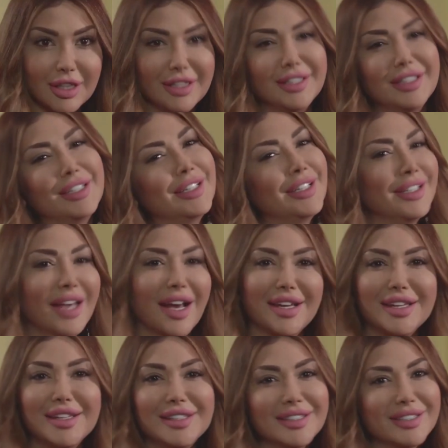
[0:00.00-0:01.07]
ايه
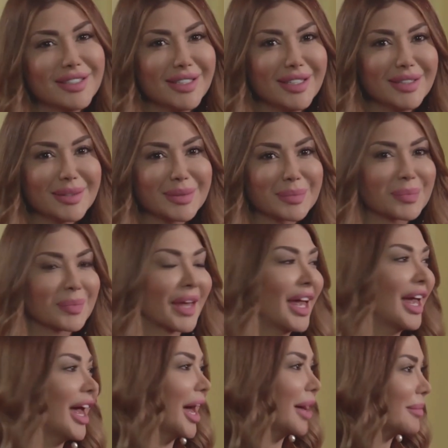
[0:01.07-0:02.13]
علي نسيت
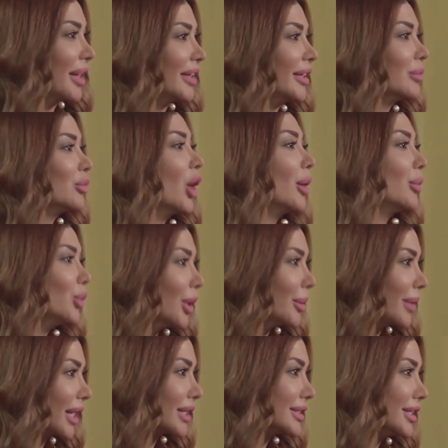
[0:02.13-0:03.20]
اماندا مو ابوها
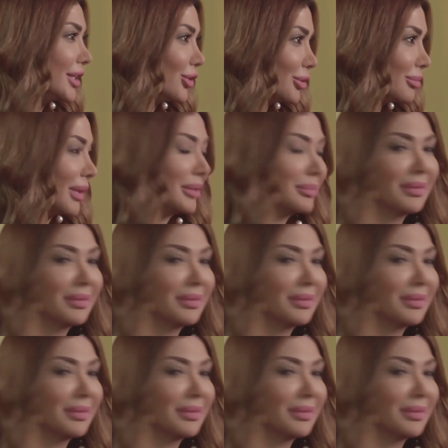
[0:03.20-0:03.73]
برازيلي وامها